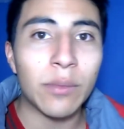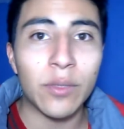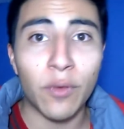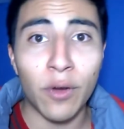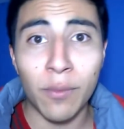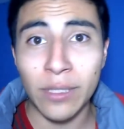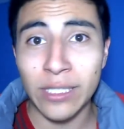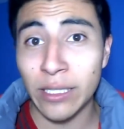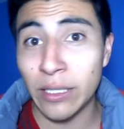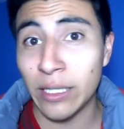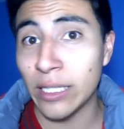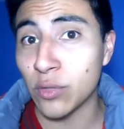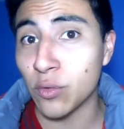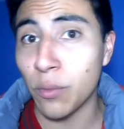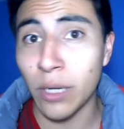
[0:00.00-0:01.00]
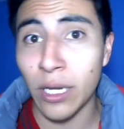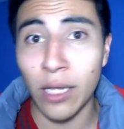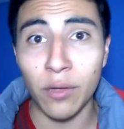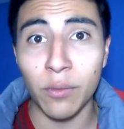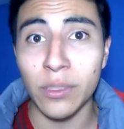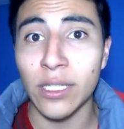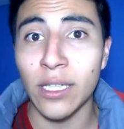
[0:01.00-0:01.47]
en mis formas y descubrí
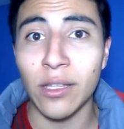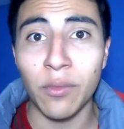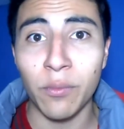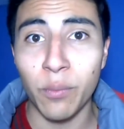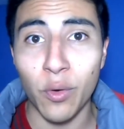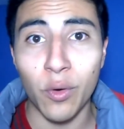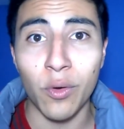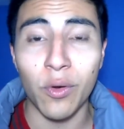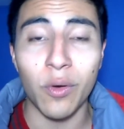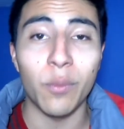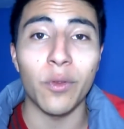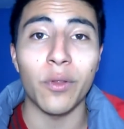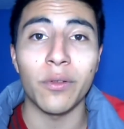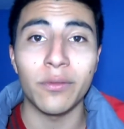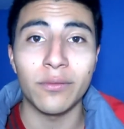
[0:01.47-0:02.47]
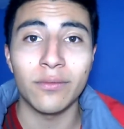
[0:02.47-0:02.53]
que no me sentía un poco cómodo.